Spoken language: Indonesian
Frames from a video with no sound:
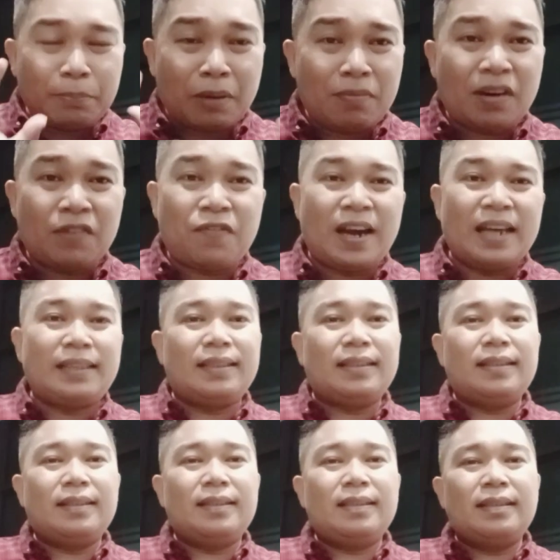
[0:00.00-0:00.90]

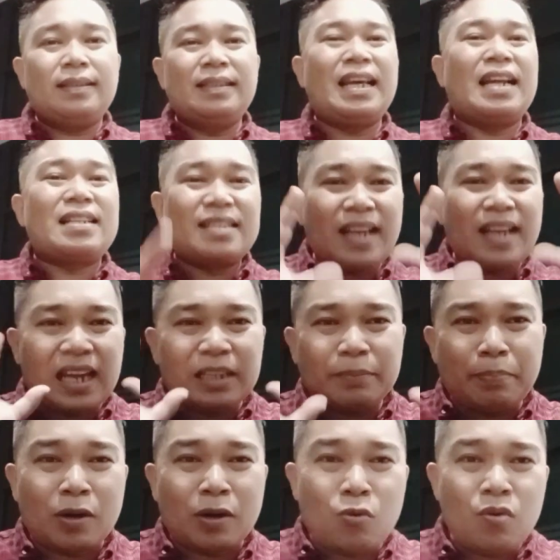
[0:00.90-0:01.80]
bermanfaat dan
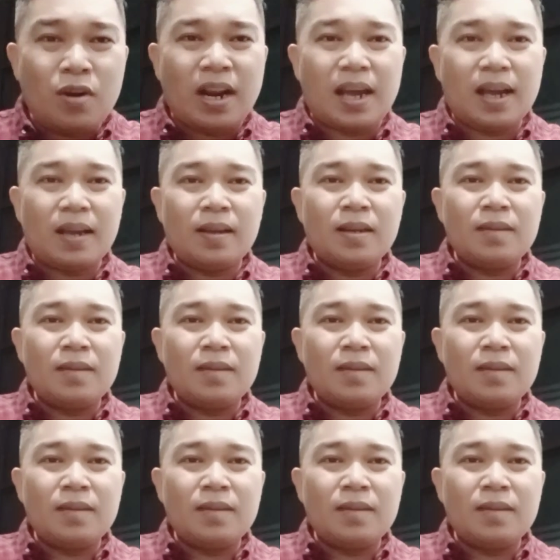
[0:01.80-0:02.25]
sangat berguna